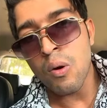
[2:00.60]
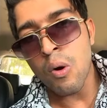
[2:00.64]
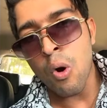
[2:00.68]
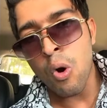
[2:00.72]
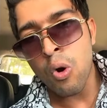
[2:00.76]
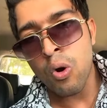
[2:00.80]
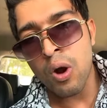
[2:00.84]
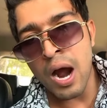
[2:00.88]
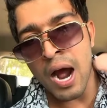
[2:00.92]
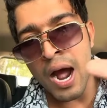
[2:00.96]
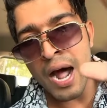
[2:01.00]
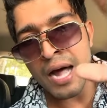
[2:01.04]

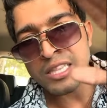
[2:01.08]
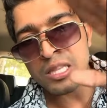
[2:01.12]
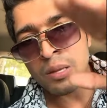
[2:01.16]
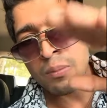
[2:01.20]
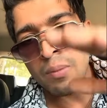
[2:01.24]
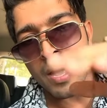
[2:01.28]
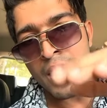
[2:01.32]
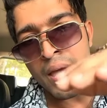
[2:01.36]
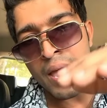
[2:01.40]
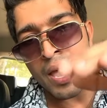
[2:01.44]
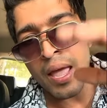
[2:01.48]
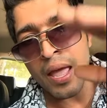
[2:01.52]

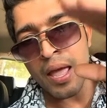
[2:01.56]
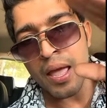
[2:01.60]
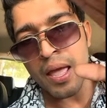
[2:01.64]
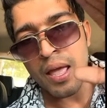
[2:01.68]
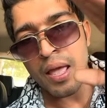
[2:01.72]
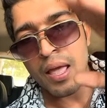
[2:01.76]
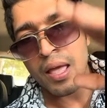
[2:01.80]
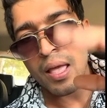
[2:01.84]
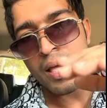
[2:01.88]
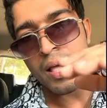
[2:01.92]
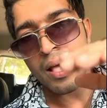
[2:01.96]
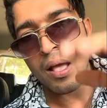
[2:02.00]
औकात
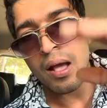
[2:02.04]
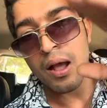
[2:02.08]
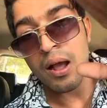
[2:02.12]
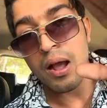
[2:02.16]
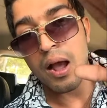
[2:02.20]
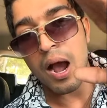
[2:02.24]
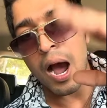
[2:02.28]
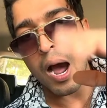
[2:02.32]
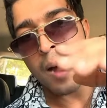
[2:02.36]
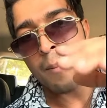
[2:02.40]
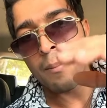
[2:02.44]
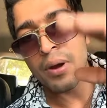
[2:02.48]
में
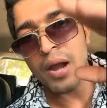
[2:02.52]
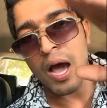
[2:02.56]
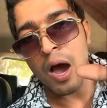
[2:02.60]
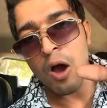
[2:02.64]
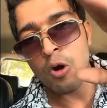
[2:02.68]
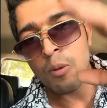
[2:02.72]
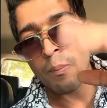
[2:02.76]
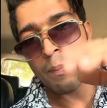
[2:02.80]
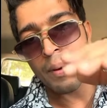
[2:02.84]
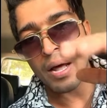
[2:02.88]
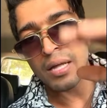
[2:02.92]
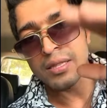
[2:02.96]
काम
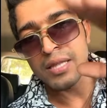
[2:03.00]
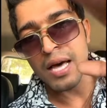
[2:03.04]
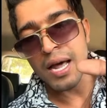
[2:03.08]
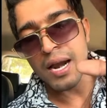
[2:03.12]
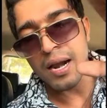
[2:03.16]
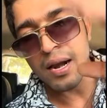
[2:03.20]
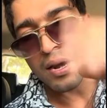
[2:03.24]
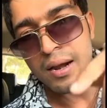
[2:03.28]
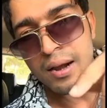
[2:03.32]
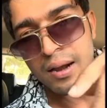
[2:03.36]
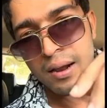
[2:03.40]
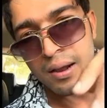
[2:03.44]
डाउन
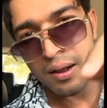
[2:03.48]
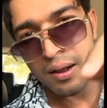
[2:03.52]
ब्रदर